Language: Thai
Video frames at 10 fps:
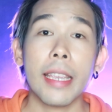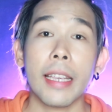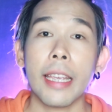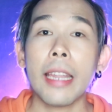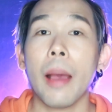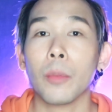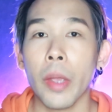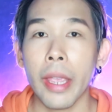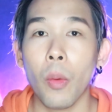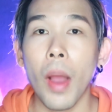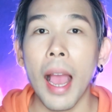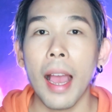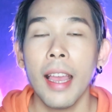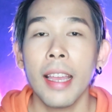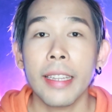นคิงได้ถามตัวเองว่า
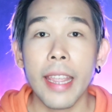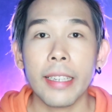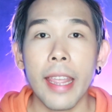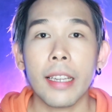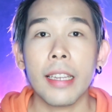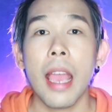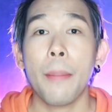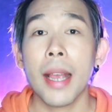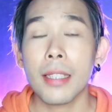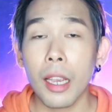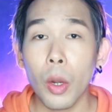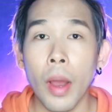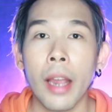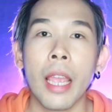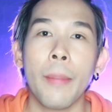เด็กๆเนี่ยมักจะกลั
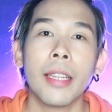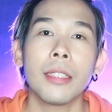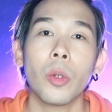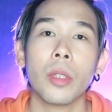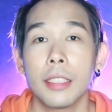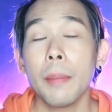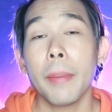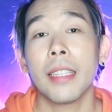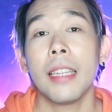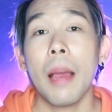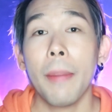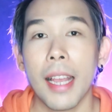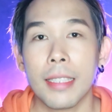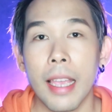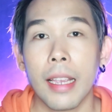วอะไรมากที่สุดซึ่งเป็นที่น่าแปล
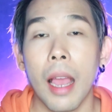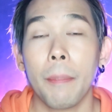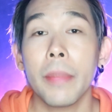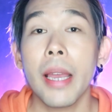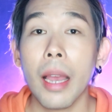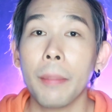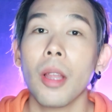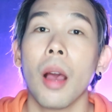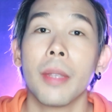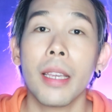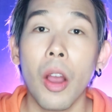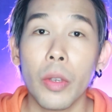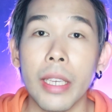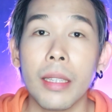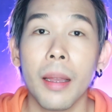กใจครับเมื่อคำตอบที่เขา
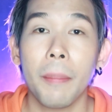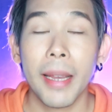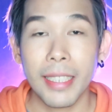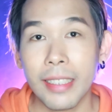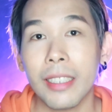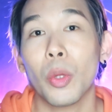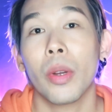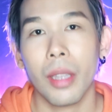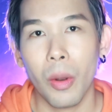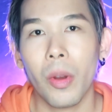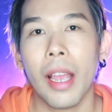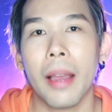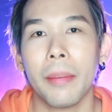คิดมันคือตัวตลกค